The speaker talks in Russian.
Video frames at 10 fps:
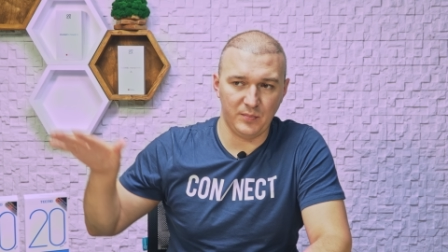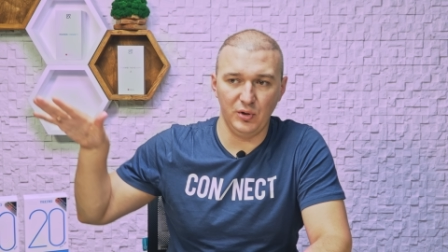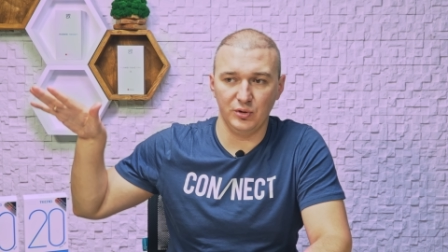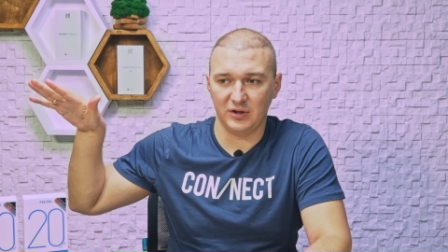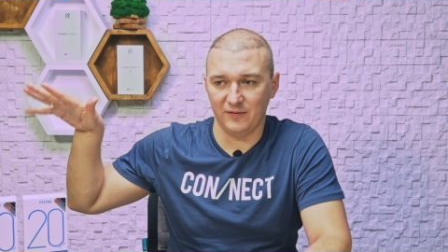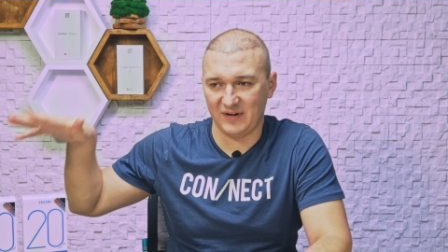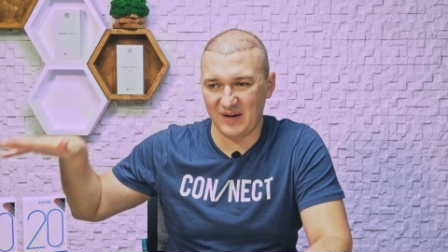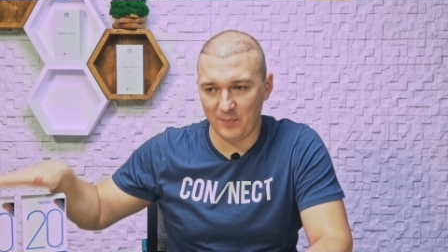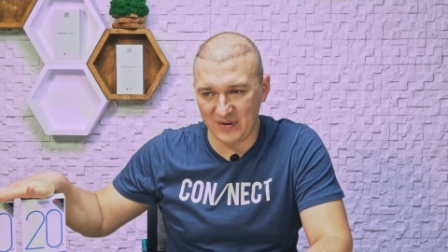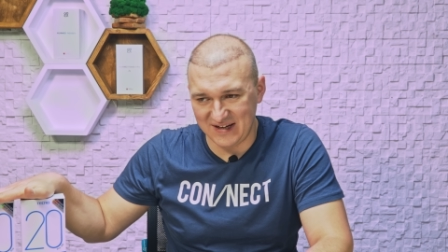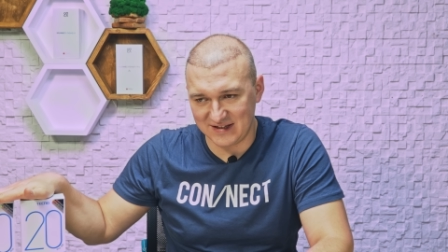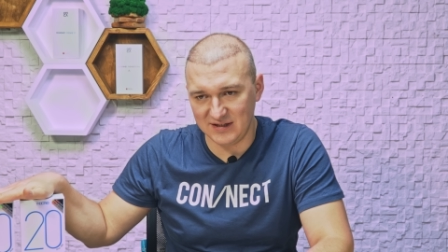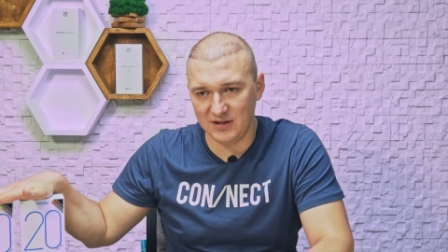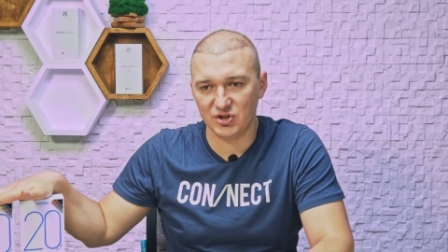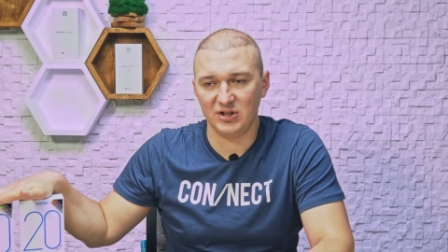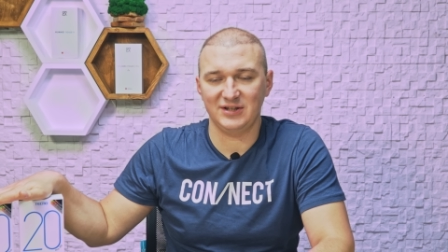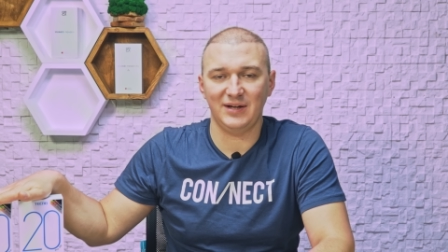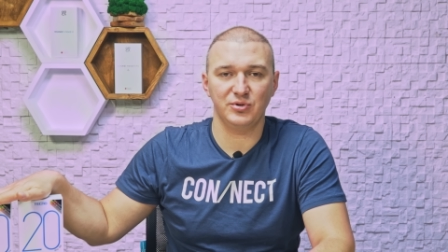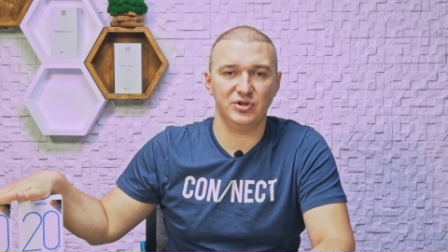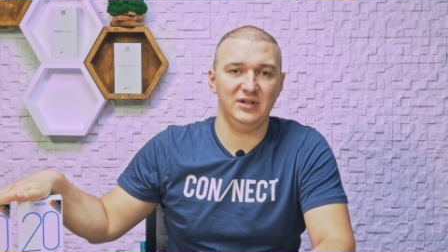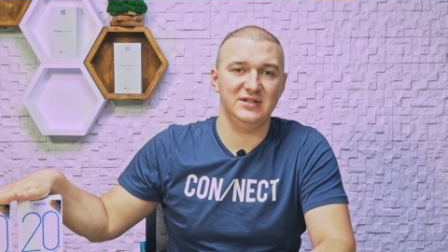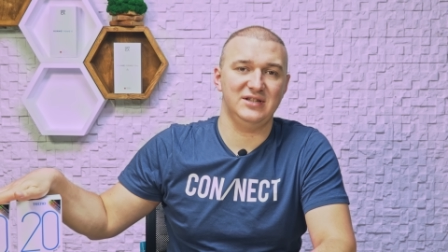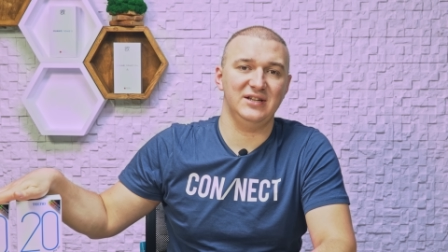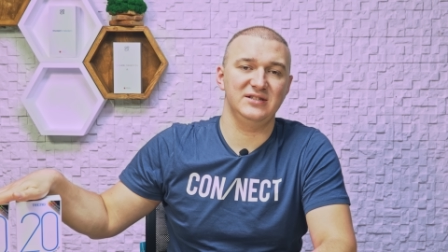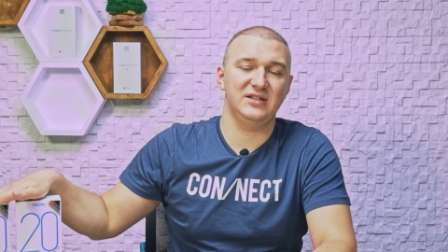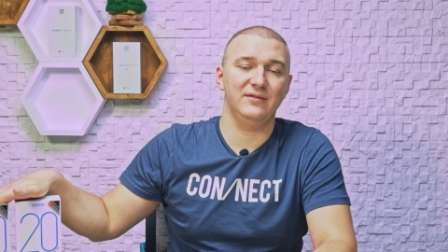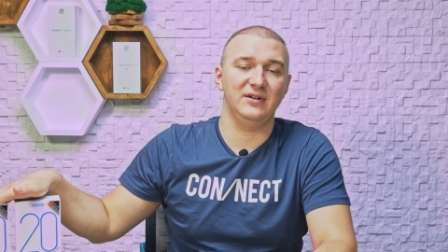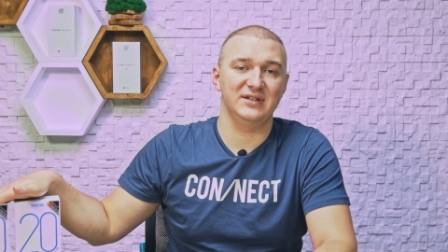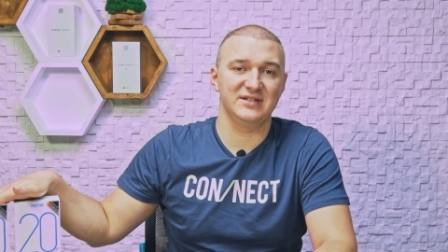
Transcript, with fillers: Пленки в комплекте лежат. Там же есть 33 ватта